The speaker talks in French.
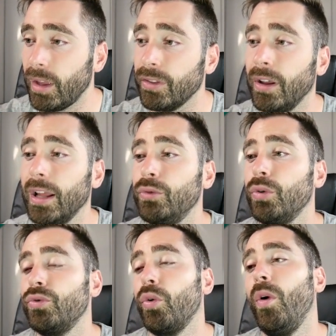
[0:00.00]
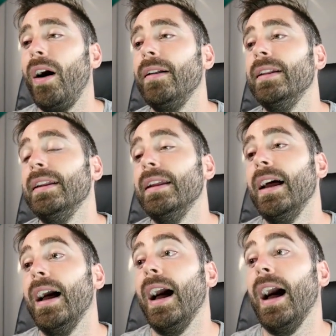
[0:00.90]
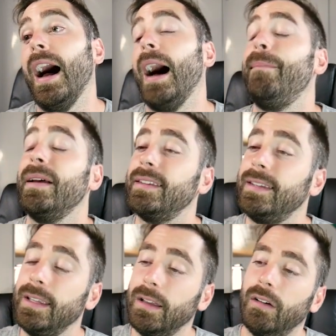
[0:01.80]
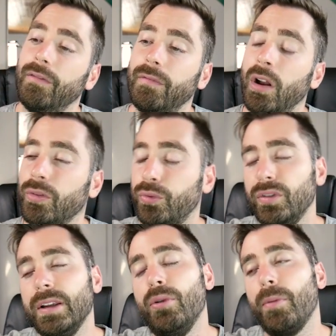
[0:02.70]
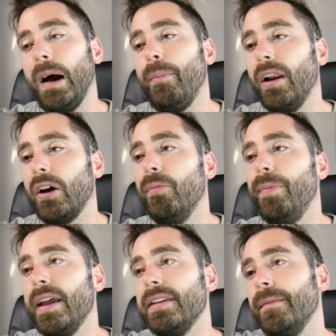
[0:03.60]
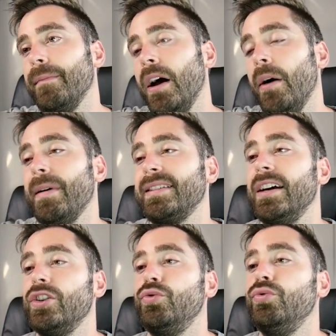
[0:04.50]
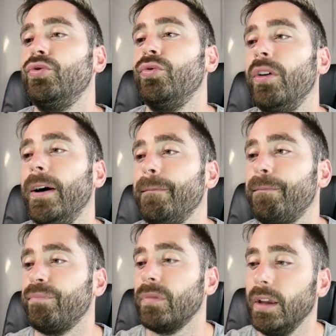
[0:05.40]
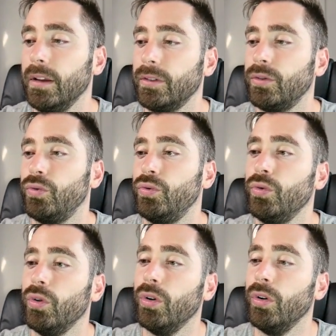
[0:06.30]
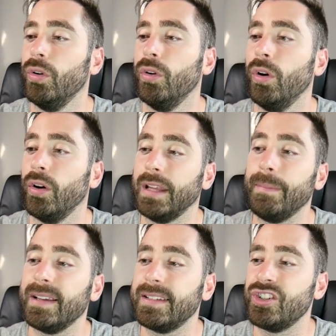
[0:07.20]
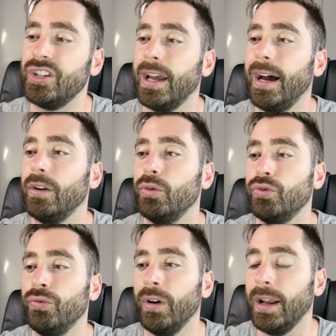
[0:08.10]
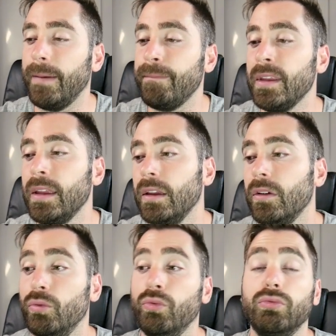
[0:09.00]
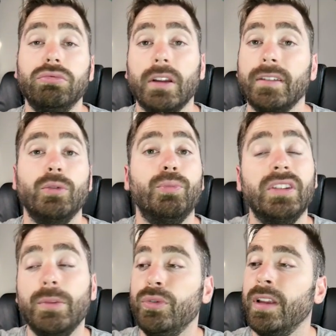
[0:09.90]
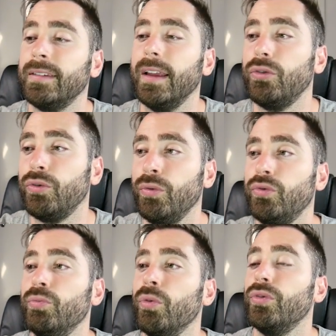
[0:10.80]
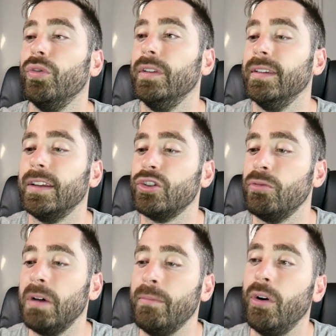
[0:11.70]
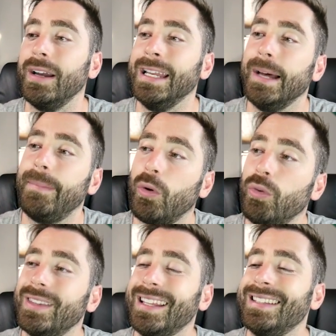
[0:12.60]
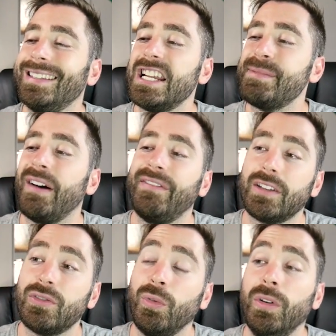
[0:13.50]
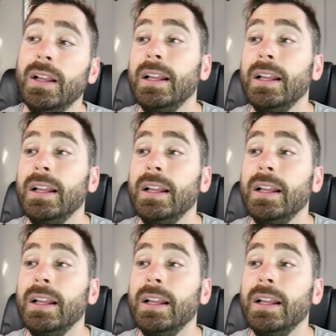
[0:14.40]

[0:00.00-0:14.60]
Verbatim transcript: dans la tour du roi à passer alors tu le débloques par rapport à la campagne un passage où tu vois tu euh, alors t'as le passage général que tu vois là ou là c'est depuis le début t'as ça, si tu veux, tu montes euh, des étages normalement, et là par contre t'as des étages par faction.